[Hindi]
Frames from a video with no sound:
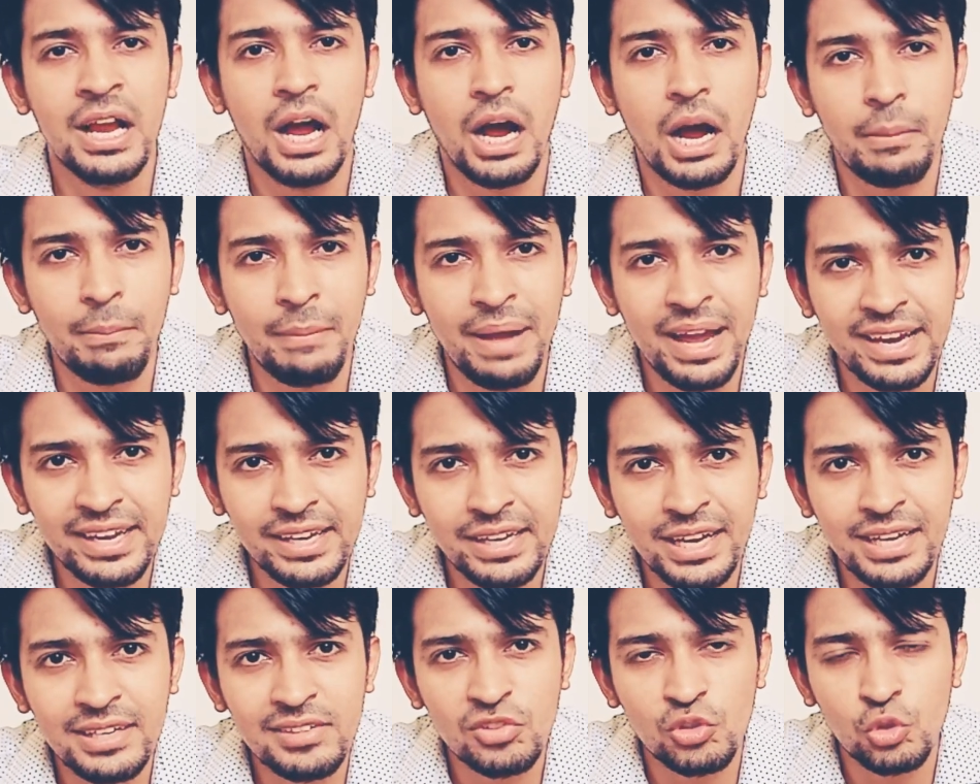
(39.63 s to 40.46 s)

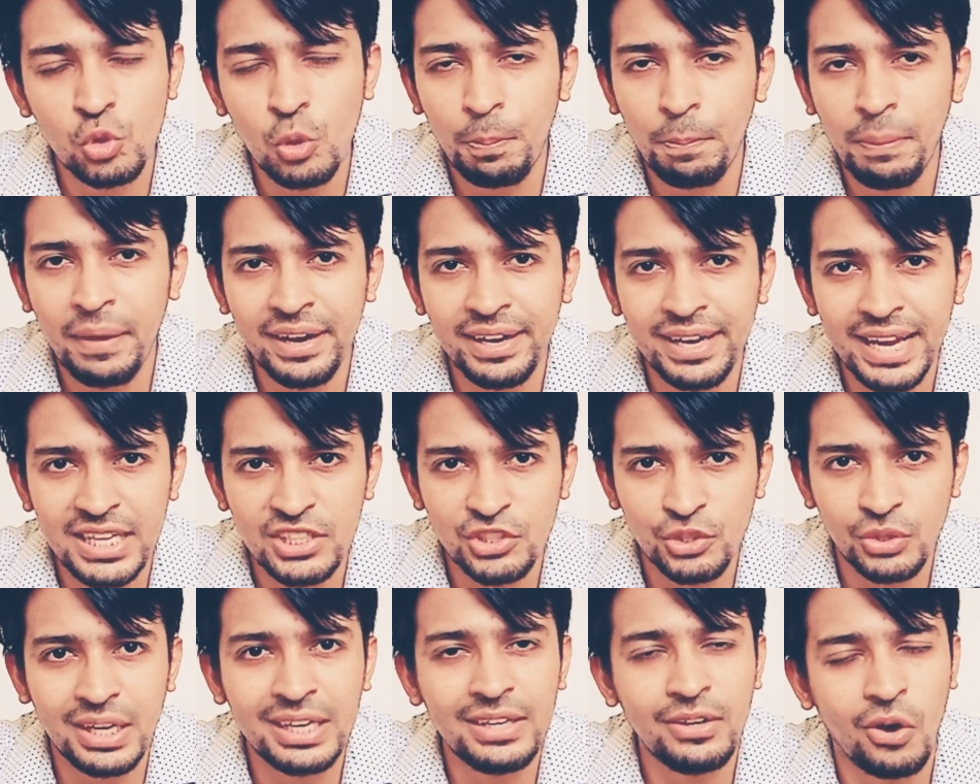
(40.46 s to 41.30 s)
अमेरिकन सुपर
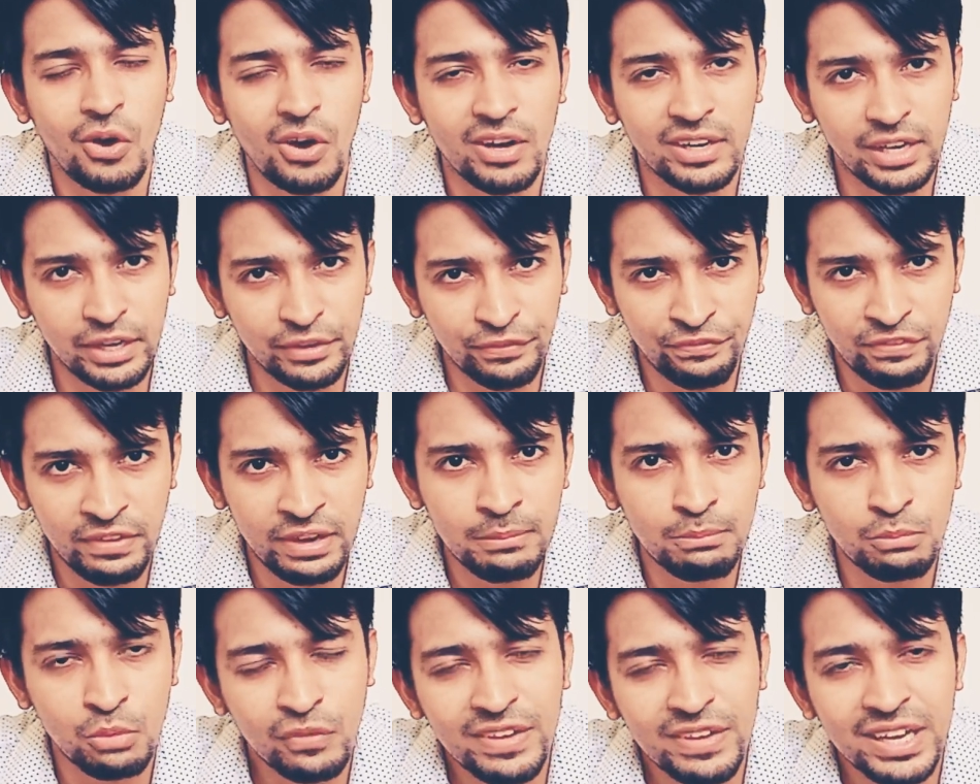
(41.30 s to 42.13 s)
नेचुरल हॉरर फिल्म
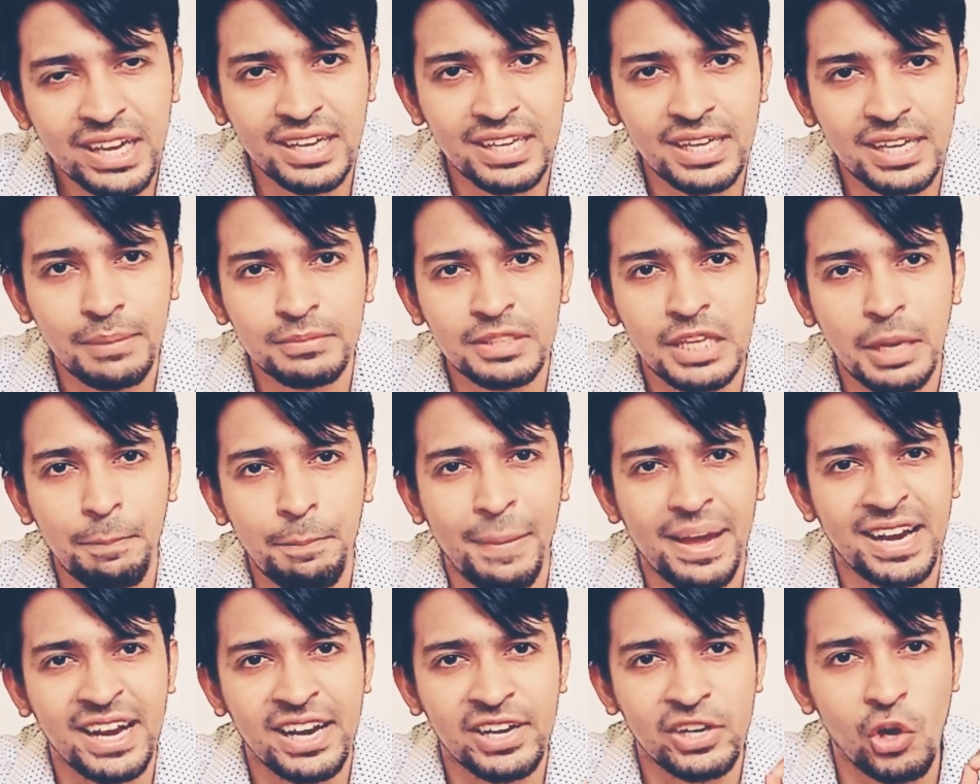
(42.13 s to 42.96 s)
मूवी का नाम था
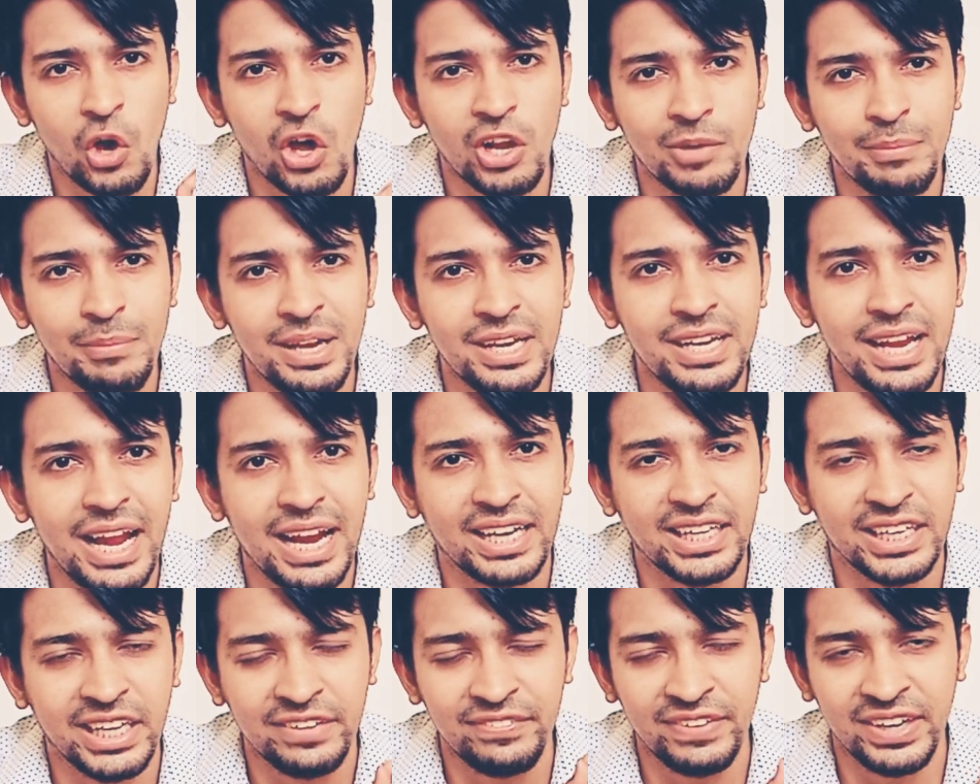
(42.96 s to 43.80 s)
पैरानॉर्मल
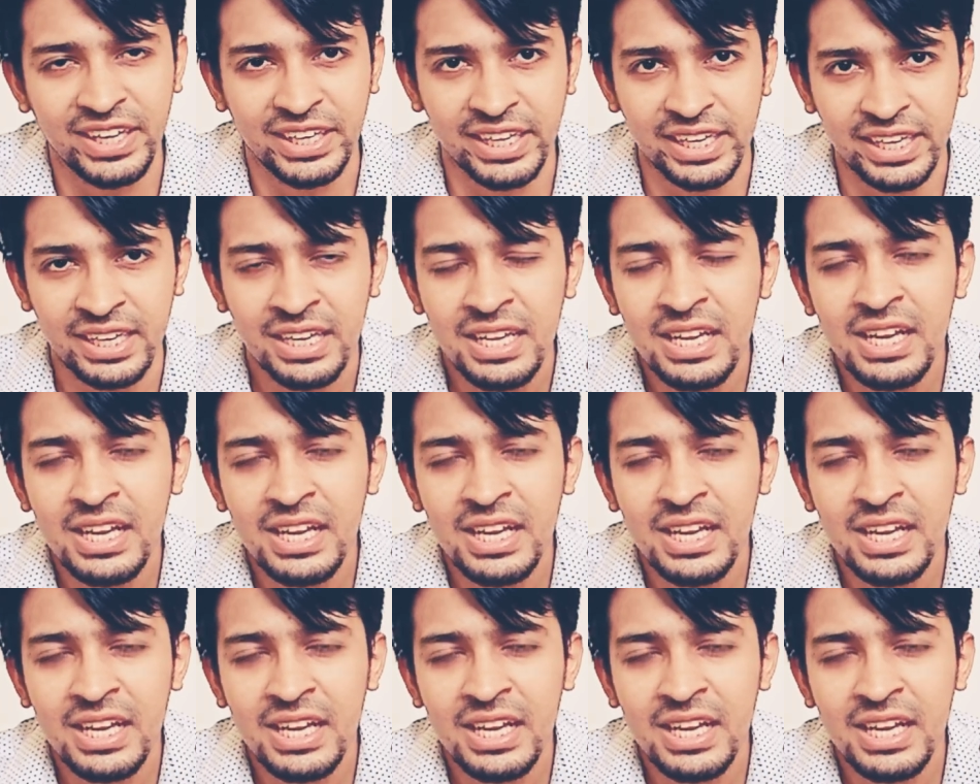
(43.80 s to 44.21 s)
एक्टिविटी